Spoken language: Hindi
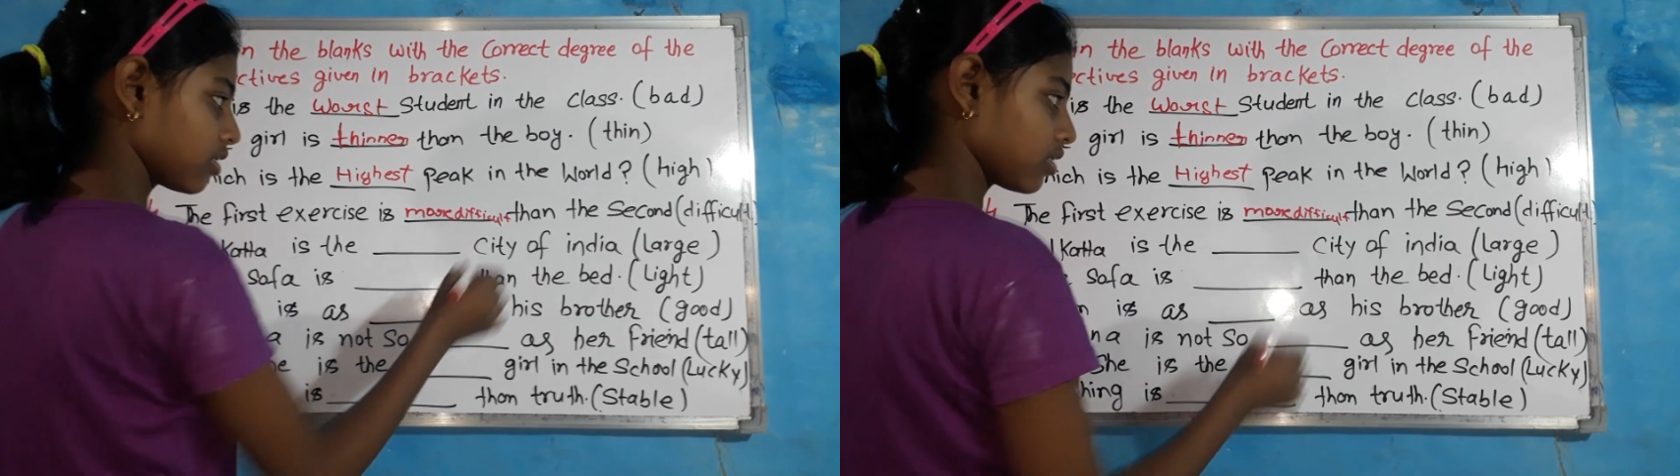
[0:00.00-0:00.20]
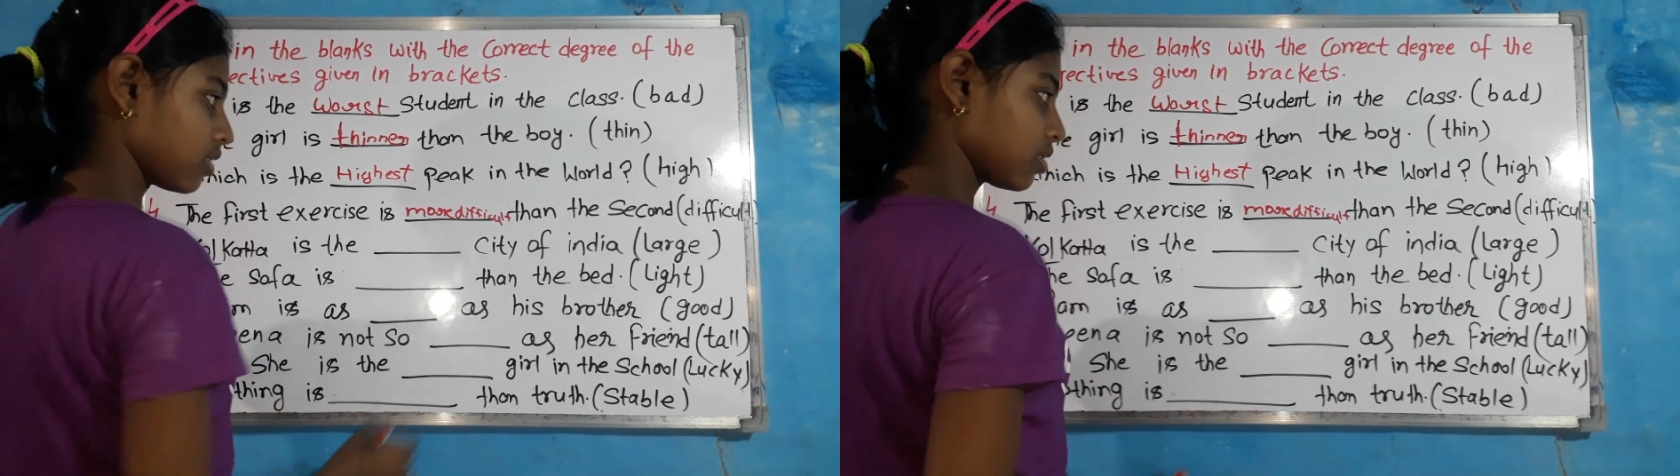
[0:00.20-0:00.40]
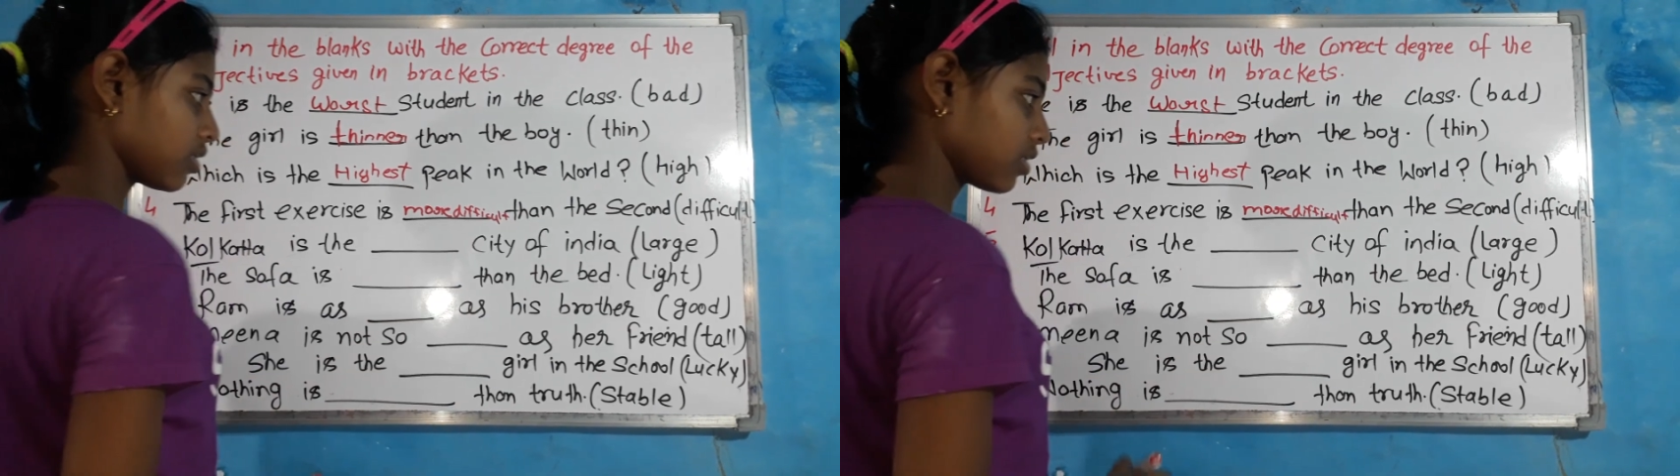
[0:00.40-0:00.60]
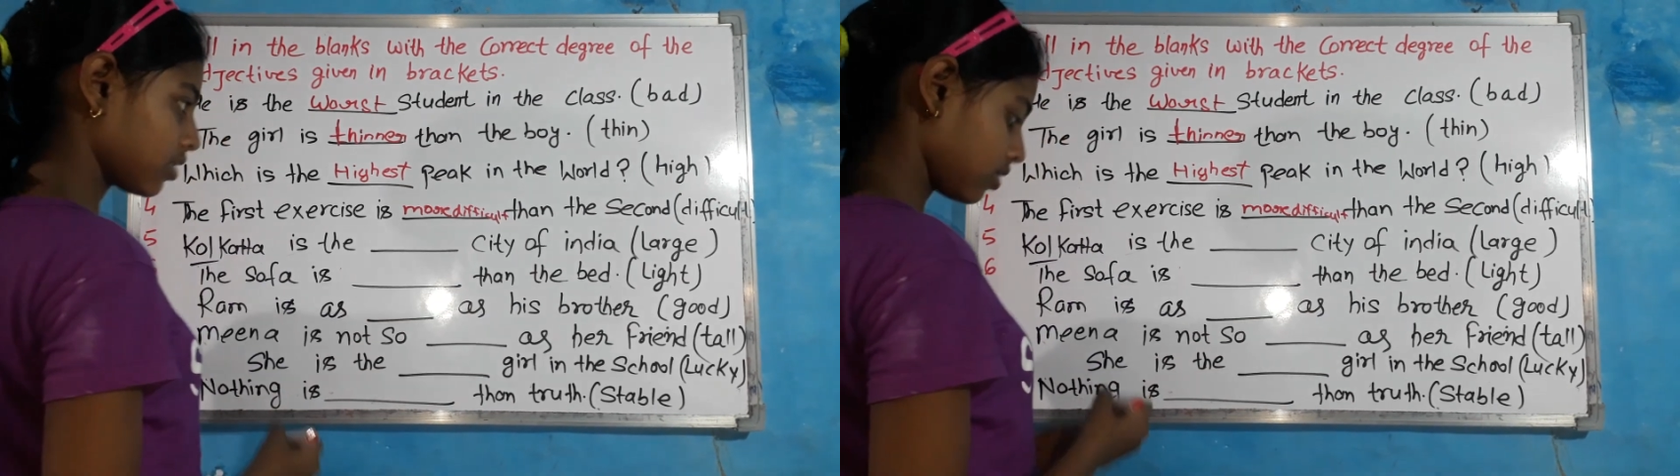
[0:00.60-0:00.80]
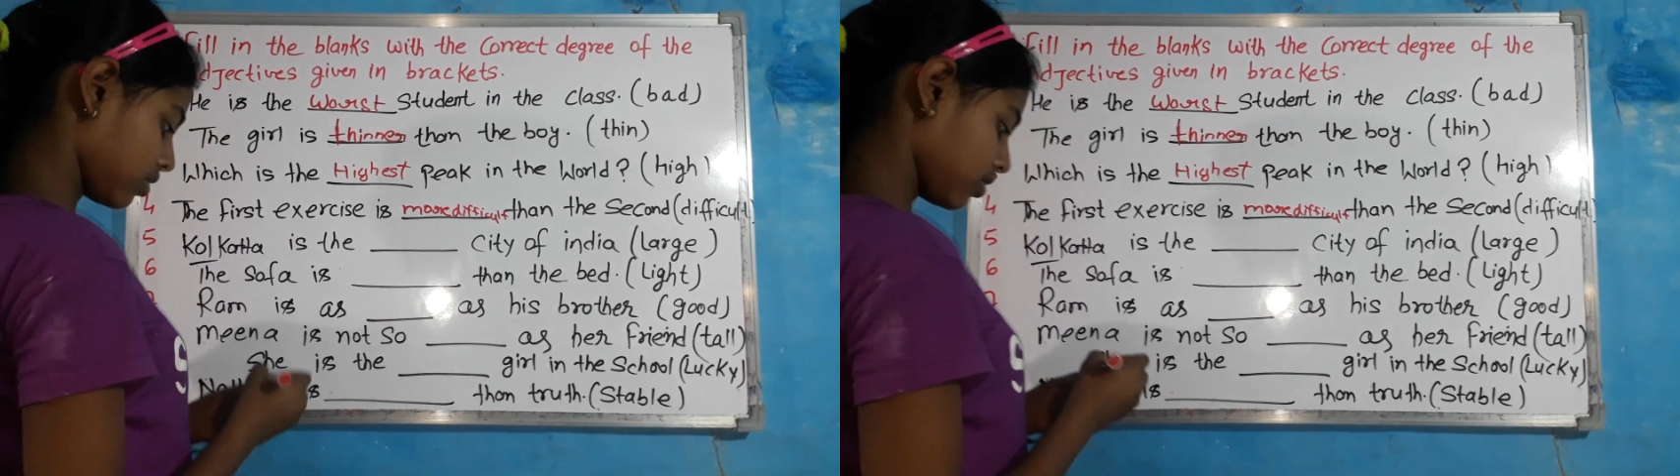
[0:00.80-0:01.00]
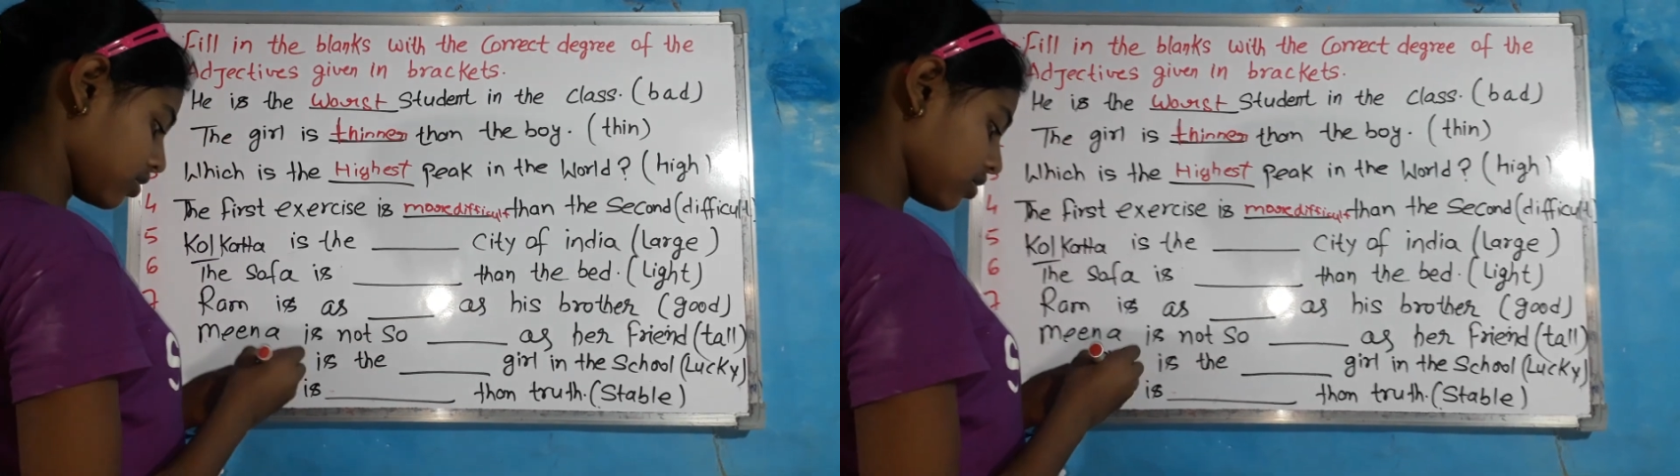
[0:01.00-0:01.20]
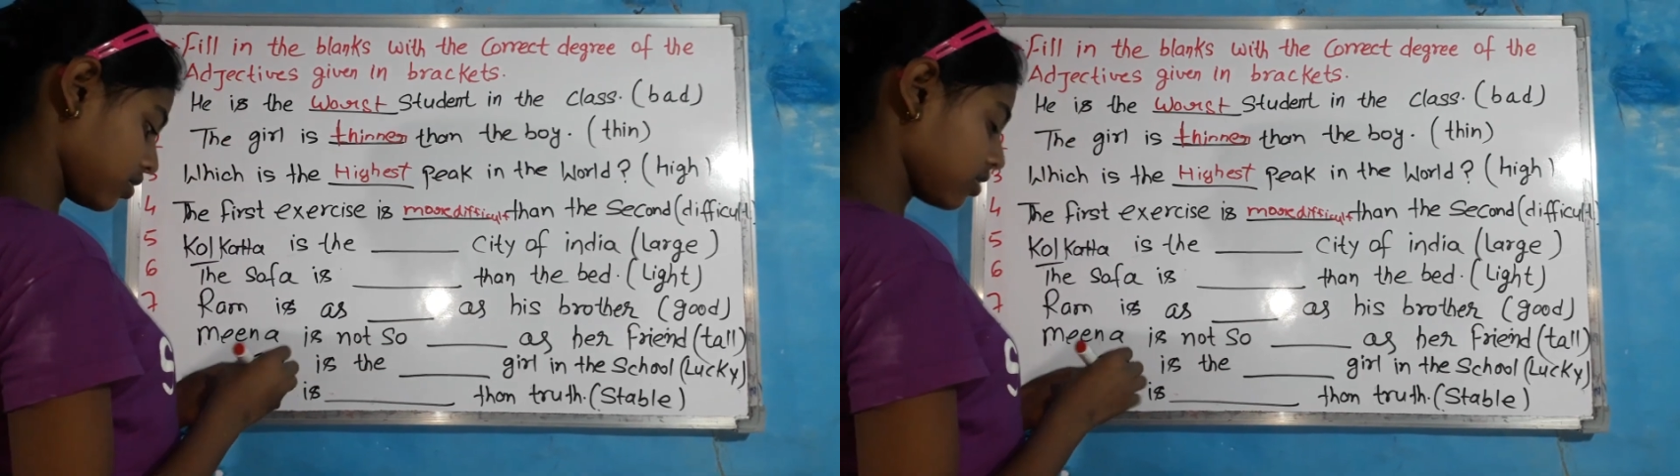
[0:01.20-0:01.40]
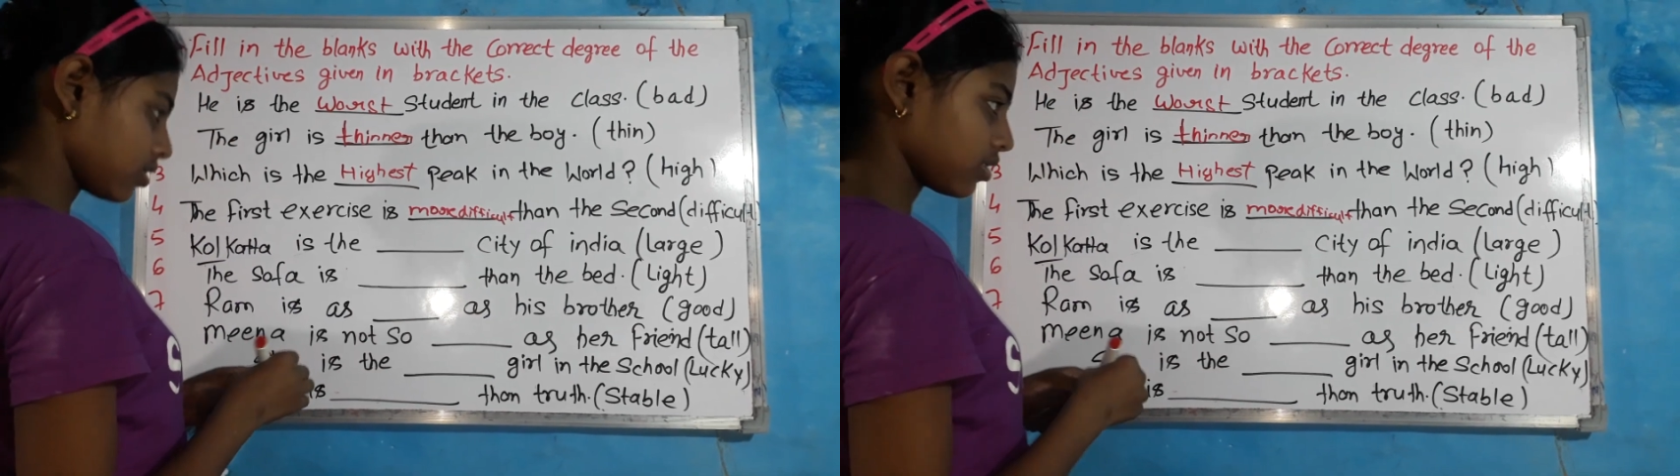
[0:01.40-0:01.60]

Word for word: करो सही से स्पेलिंग दिखे